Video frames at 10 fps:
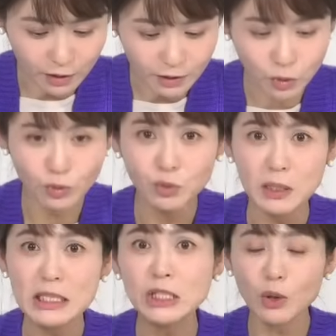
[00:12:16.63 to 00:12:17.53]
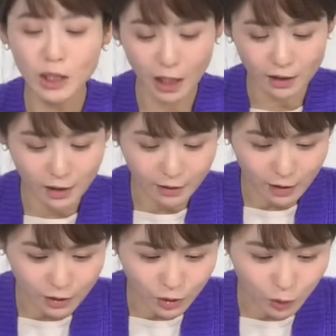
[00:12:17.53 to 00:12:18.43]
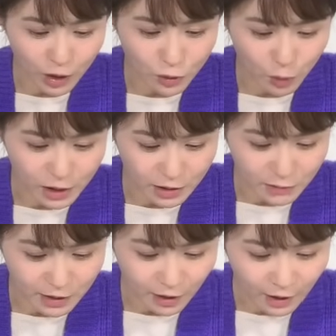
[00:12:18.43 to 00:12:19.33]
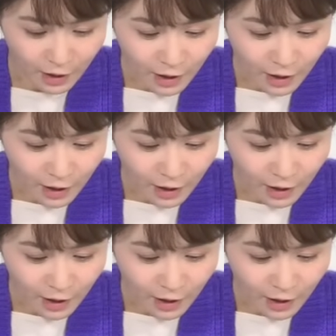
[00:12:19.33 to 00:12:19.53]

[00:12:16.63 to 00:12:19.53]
그러니까 전 인정의 댓글 같아서 되게 좋았습니다.